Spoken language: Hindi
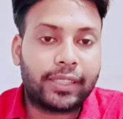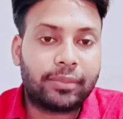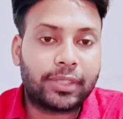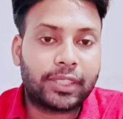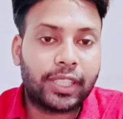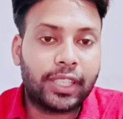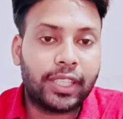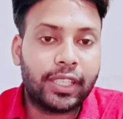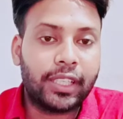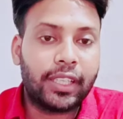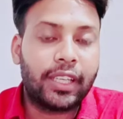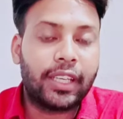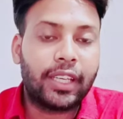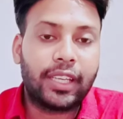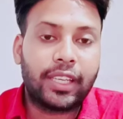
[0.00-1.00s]
से
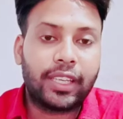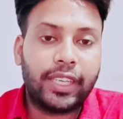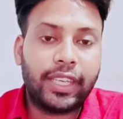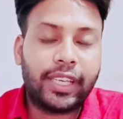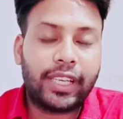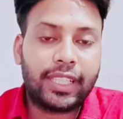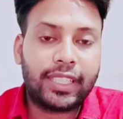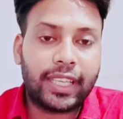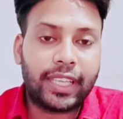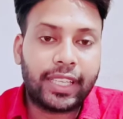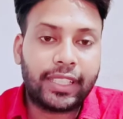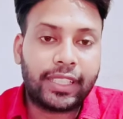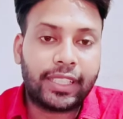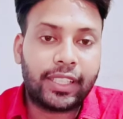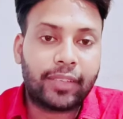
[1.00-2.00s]
निकल
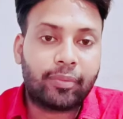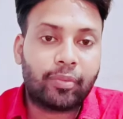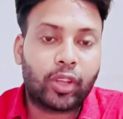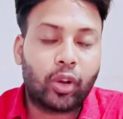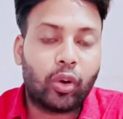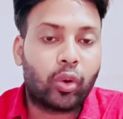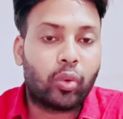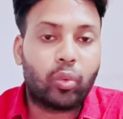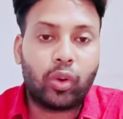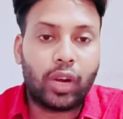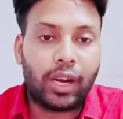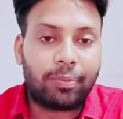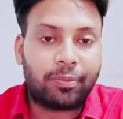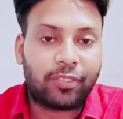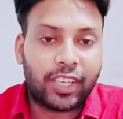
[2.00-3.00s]
जाएगी और वो
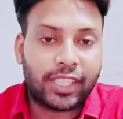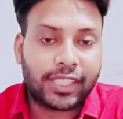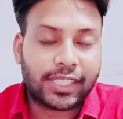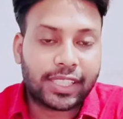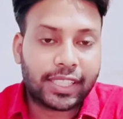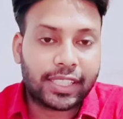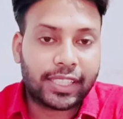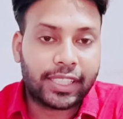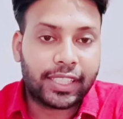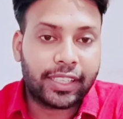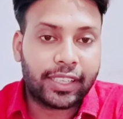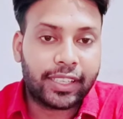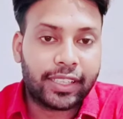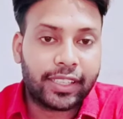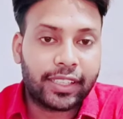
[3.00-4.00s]
आप फ्लश कर देंगे
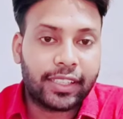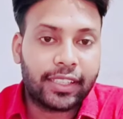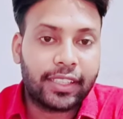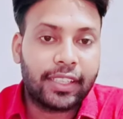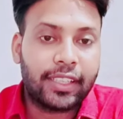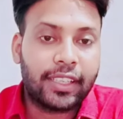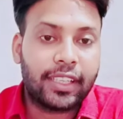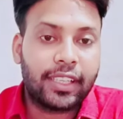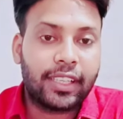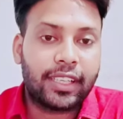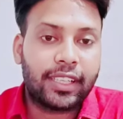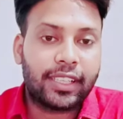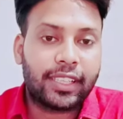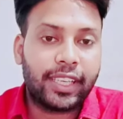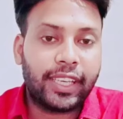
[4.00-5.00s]

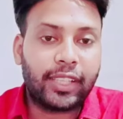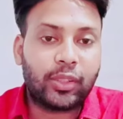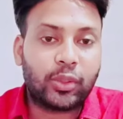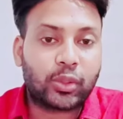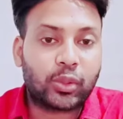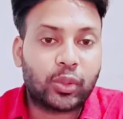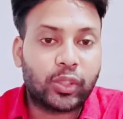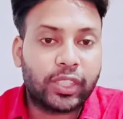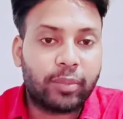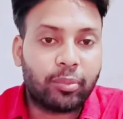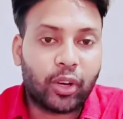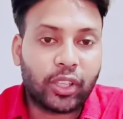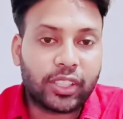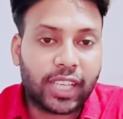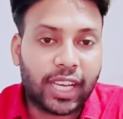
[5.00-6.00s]
ठीक है दोस्तों ये
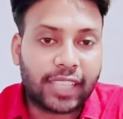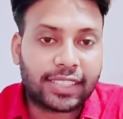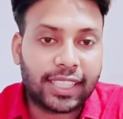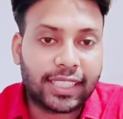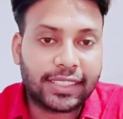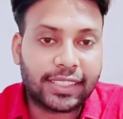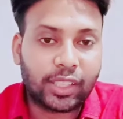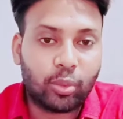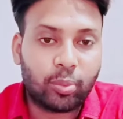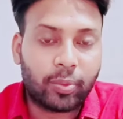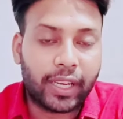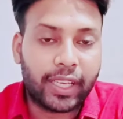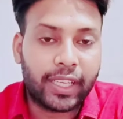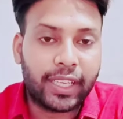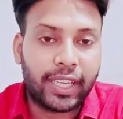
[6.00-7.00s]
बहुत आसान सा
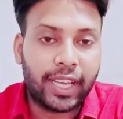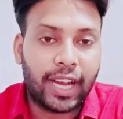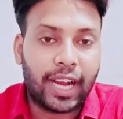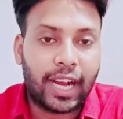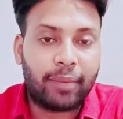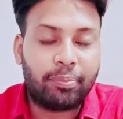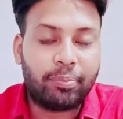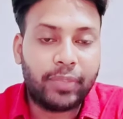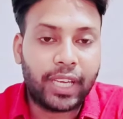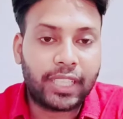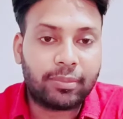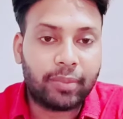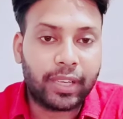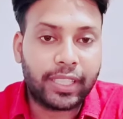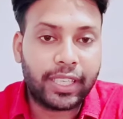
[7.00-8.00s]
उपाय है आप भी
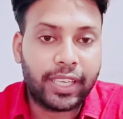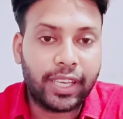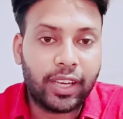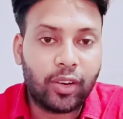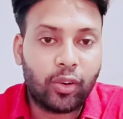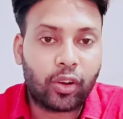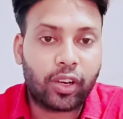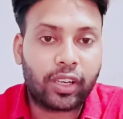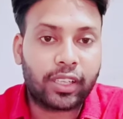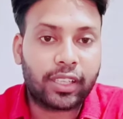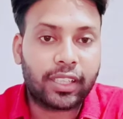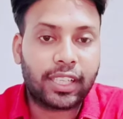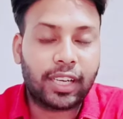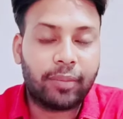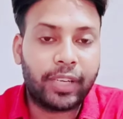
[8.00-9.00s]
आजमाइए और
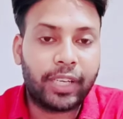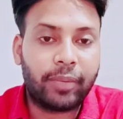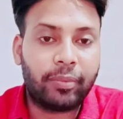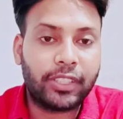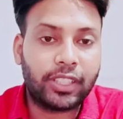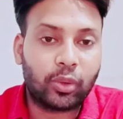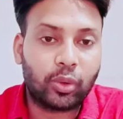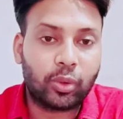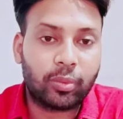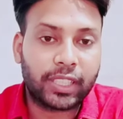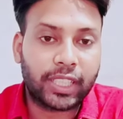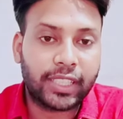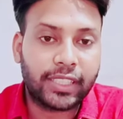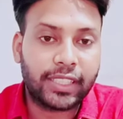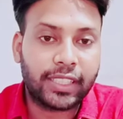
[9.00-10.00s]
कमेंट में ज़रूर
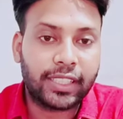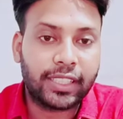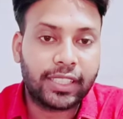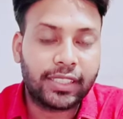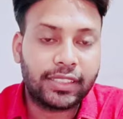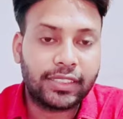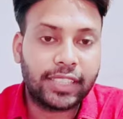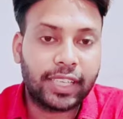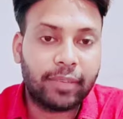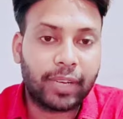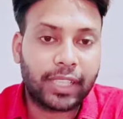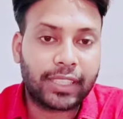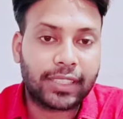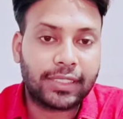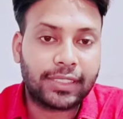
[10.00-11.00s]
बताइए जय
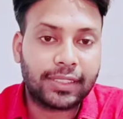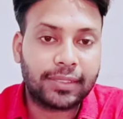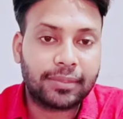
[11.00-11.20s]
माता जी